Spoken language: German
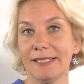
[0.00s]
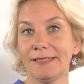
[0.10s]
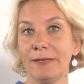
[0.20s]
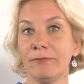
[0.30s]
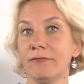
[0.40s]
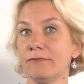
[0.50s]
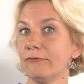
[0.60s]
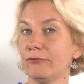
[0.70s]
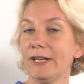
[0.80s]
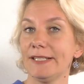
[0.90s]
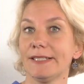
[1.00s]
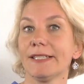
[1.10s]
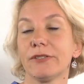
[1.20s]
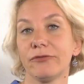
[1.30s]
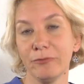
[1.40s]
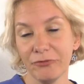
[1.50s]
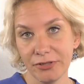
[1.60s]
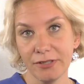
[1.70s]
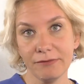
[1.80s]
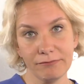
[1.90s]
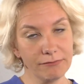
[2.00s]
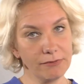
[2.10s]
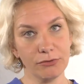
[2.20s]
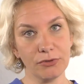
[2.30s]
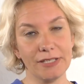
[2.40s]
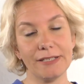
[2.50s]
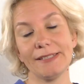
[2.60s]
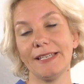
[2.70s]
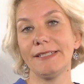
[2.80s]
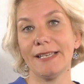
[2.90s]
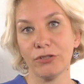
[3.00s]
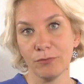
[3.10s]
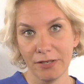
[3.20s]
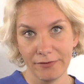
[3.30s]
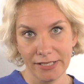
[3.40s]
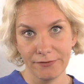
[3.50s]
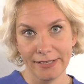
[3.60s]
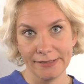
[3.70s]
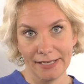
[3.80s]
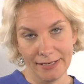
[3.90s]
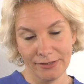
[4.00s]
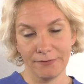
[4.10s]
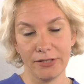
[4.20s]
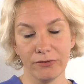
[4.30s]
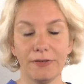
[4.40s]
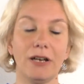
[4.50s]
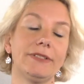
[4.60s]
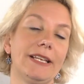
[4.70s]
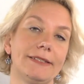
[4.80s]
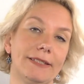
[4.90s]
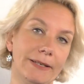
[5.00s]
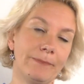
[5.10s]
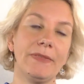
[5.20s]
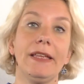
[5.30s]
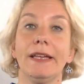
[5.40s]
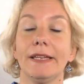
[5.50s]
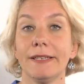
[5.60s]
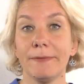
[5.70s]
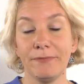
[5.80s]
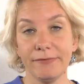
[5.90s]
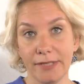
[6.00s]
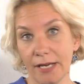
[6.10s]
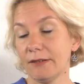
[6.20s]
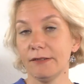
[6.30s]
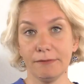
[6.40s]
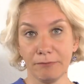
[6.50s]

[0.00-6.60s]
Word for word: dass eben vorher der dritte, fünfte hm, sozusagen das Enddatum der weltweiten Reisewarnung war und jetzt eben ähm, ja,